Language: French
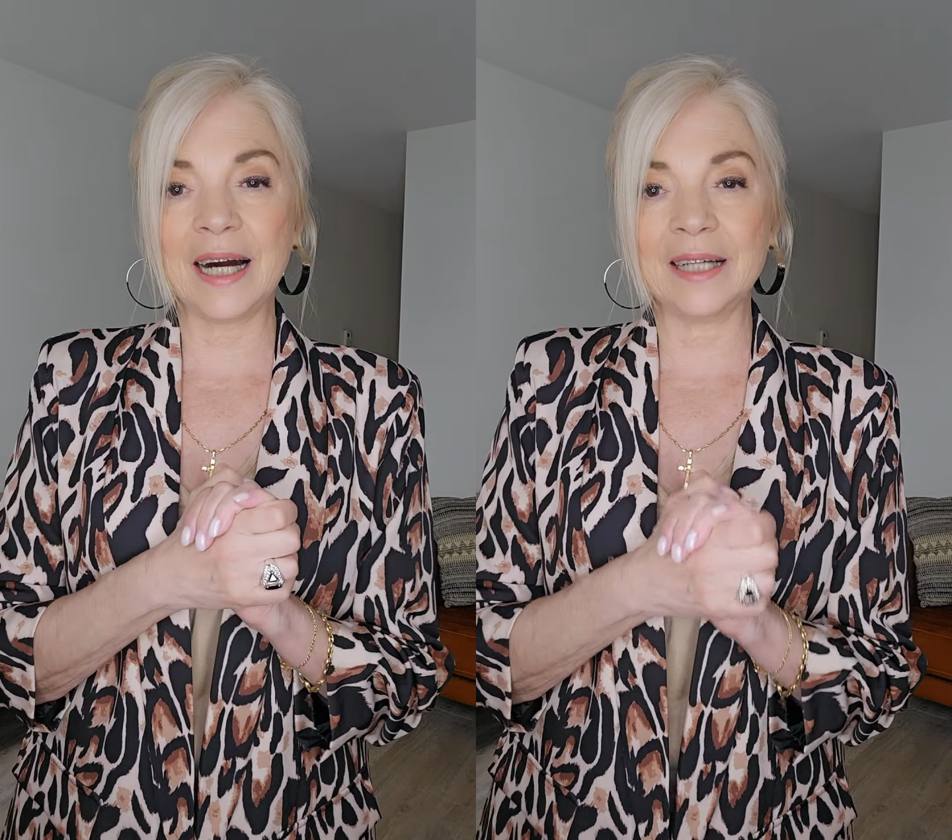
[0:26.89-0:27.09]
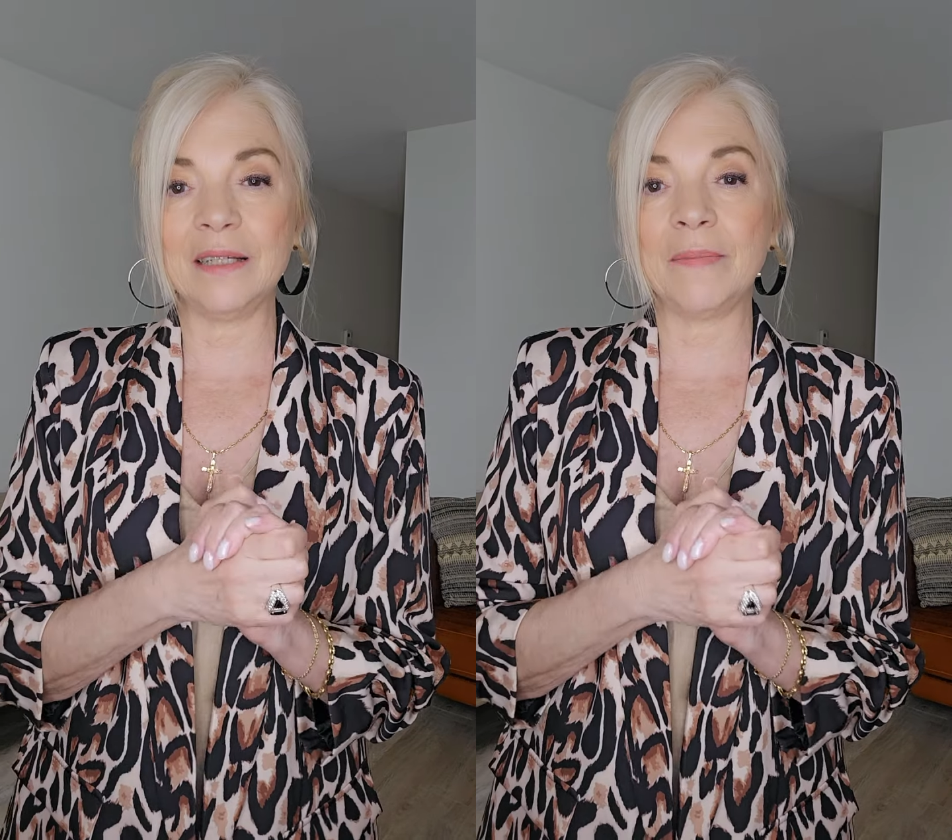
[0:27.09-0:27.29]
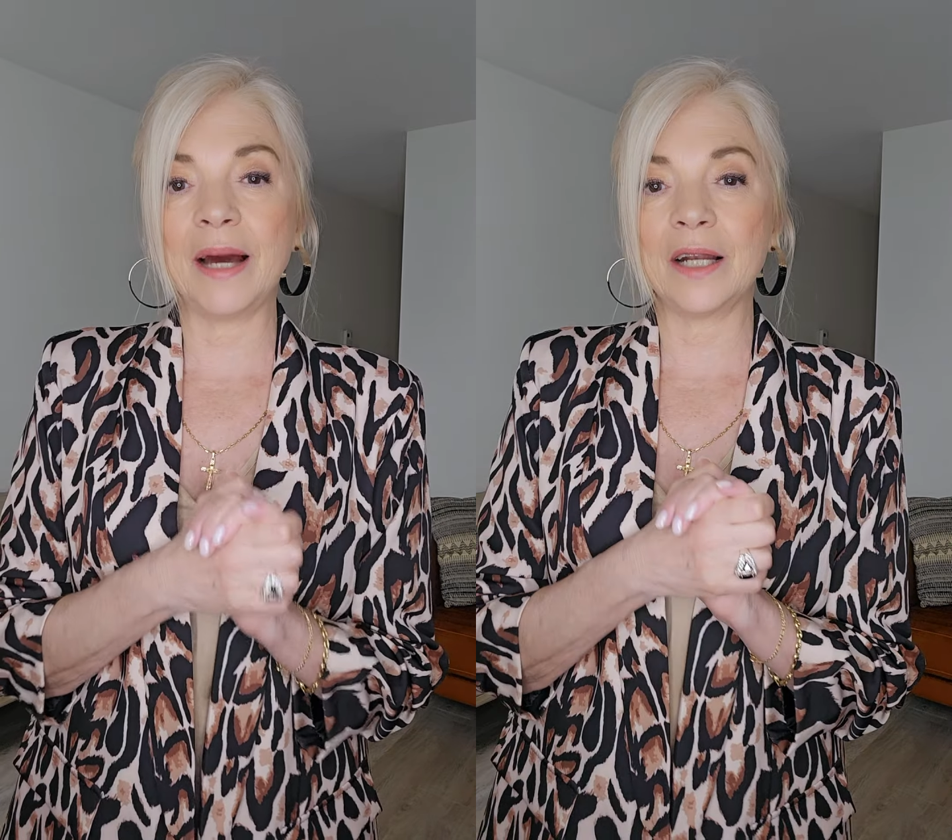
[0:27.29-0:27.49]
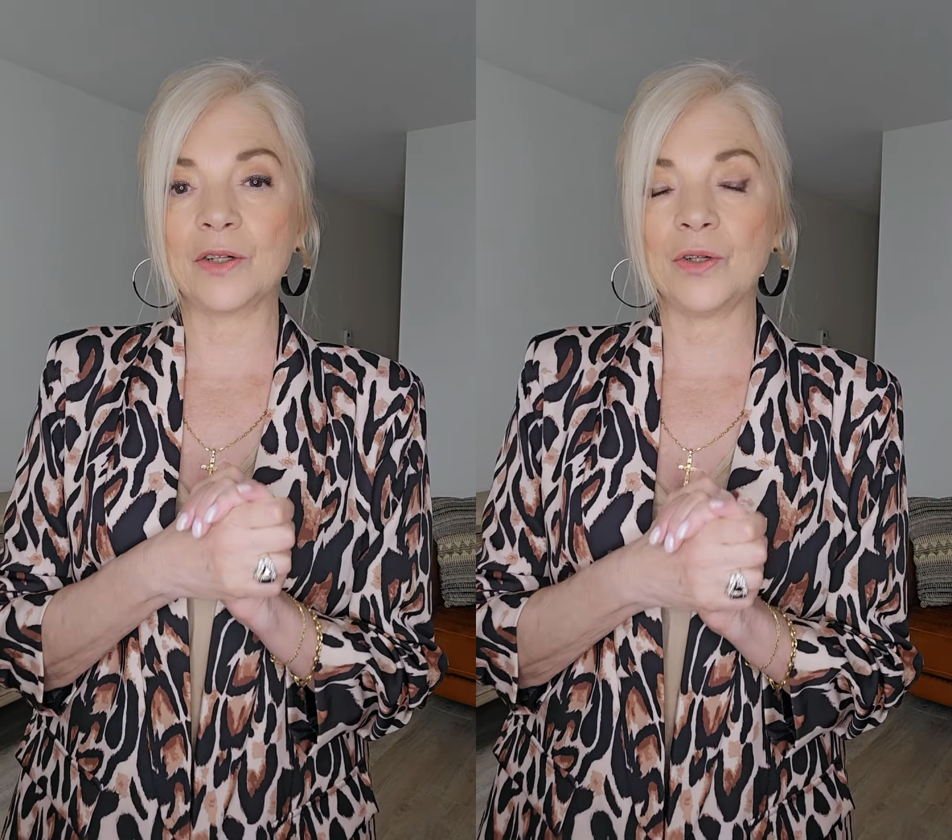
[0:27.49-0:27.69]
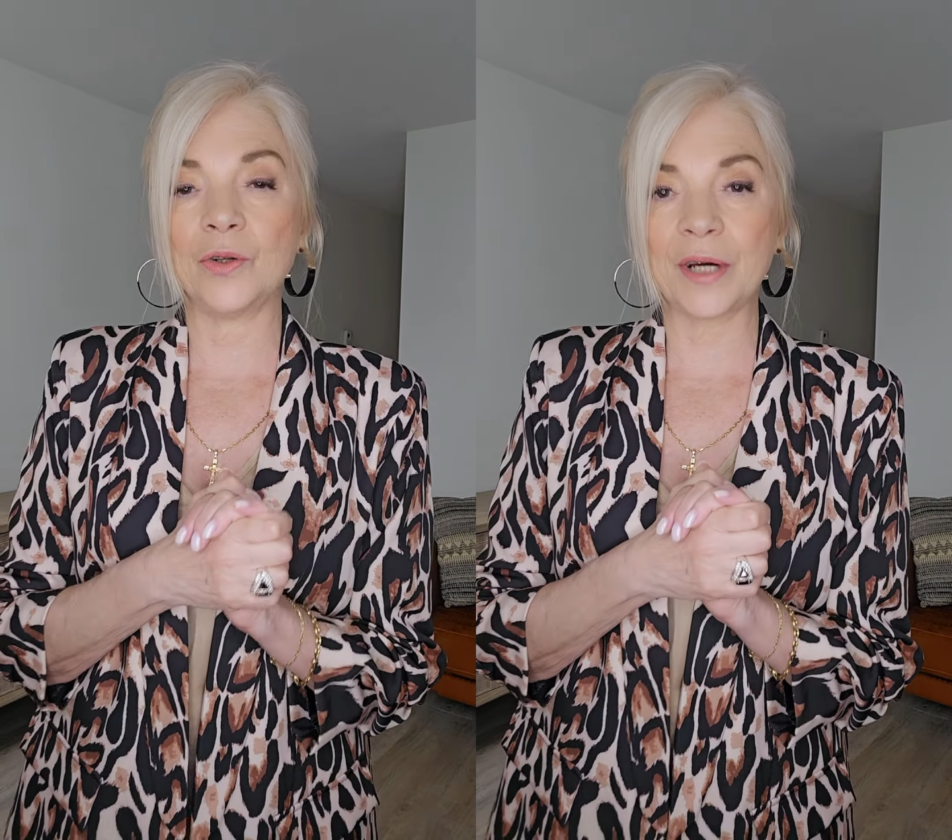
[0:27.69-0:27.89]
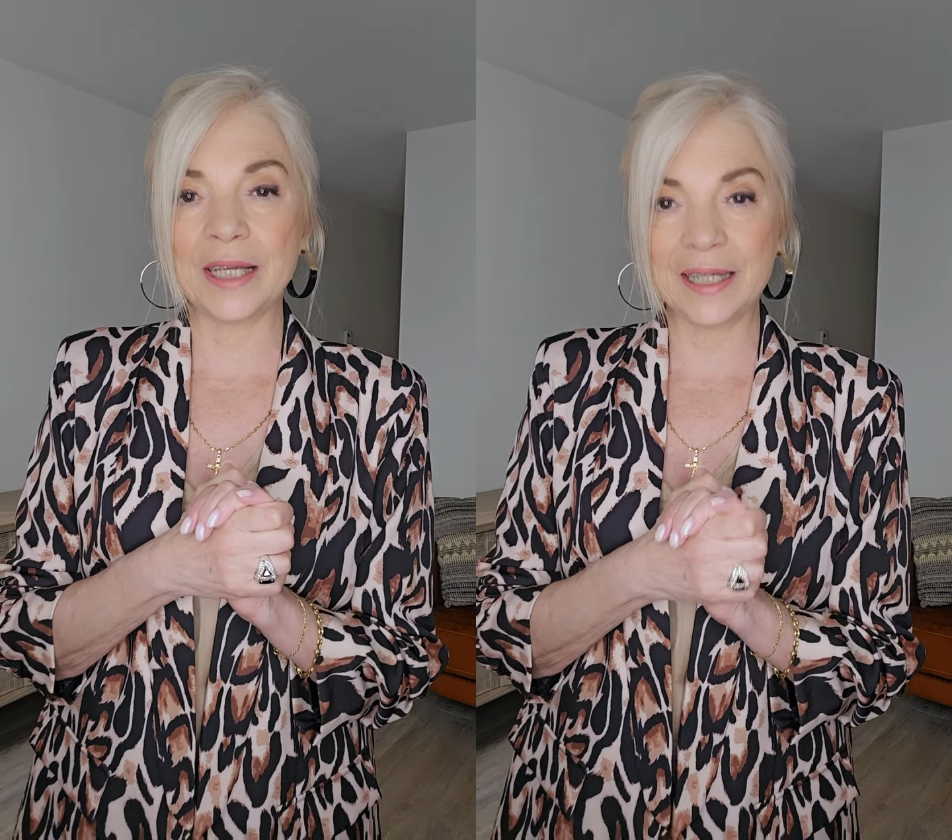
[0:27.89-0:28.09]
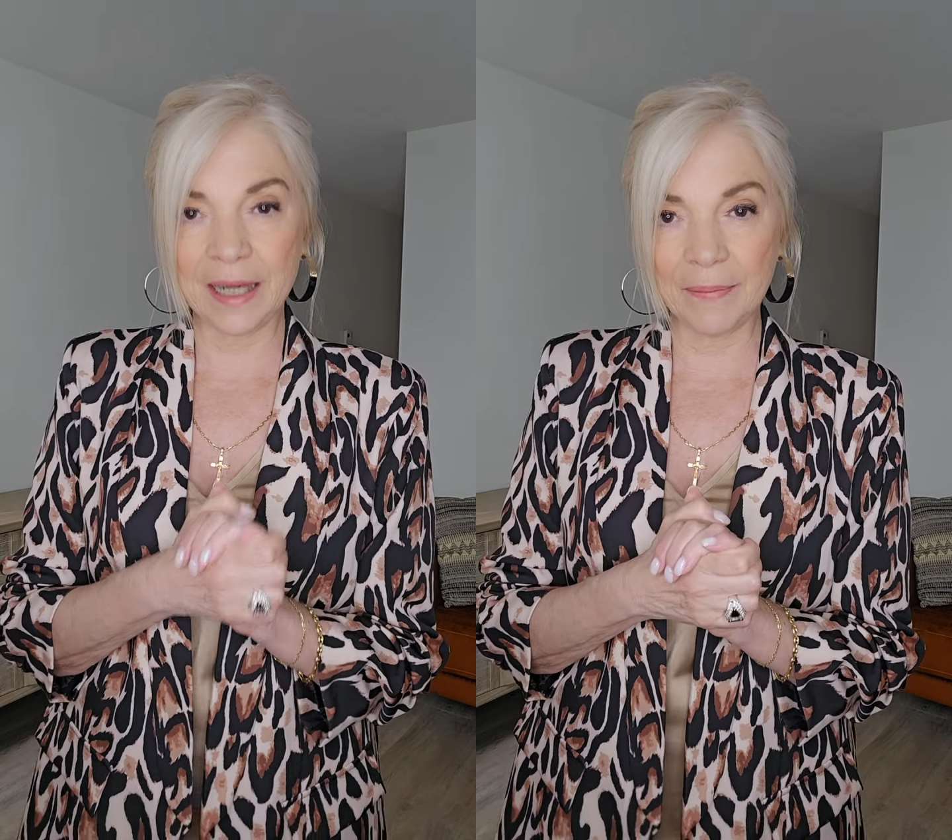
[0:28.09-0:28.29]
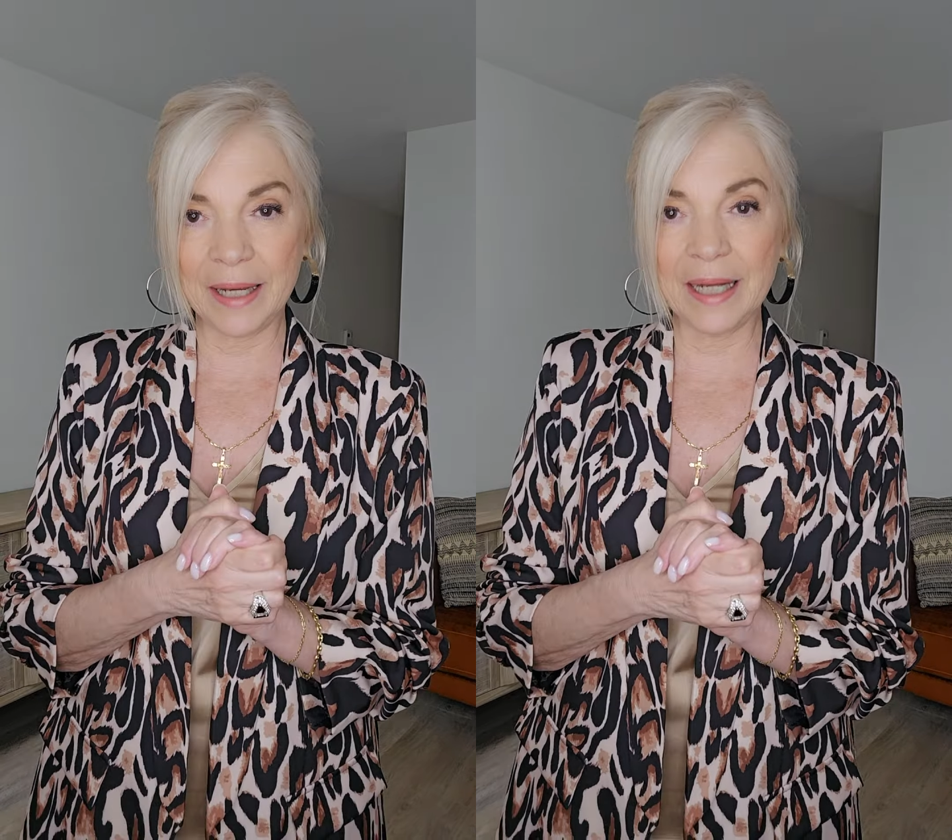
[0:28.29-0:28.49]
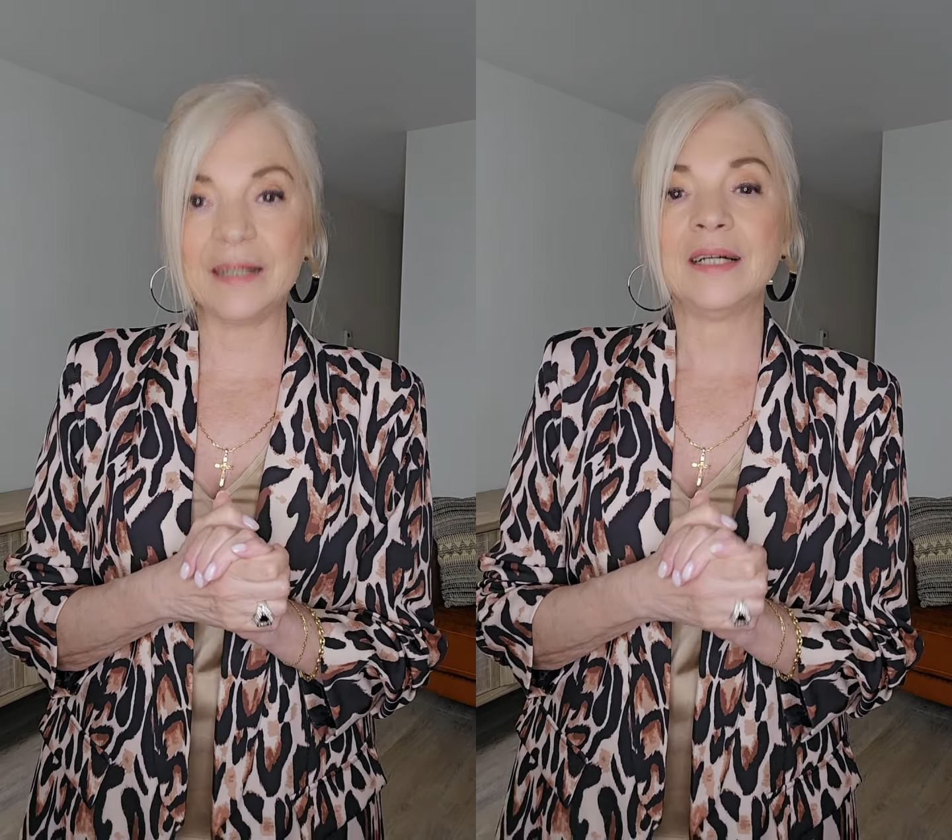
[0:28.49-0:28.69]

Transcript: animal coloris camel.